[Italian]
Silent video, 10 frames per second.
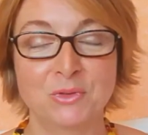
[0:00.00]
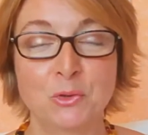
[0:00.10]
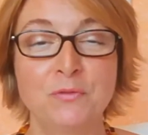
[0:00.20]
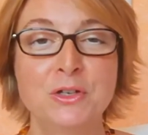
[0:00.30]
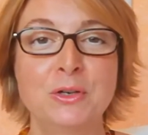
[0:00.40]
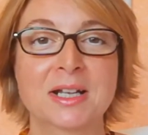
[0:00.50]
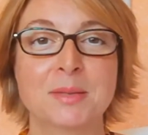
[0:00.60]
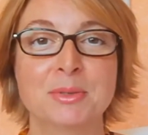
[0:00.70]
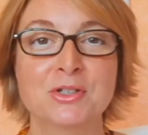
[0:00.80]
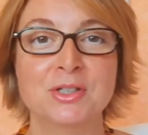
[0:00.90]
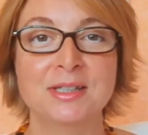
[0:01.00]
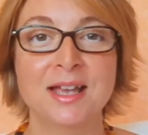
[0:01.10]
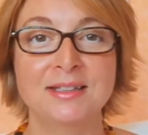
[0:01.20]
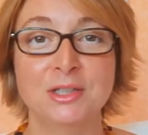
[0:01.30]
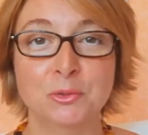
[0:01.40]
ovvero la
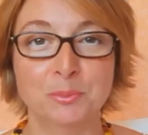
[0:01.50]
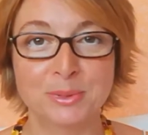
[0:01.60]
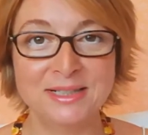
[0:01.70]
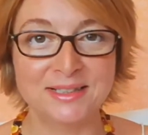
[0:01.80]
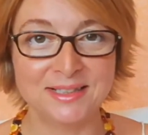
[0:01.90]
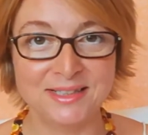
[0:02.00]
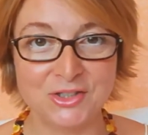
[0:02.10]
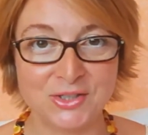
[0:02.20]
capacità di comprendere e di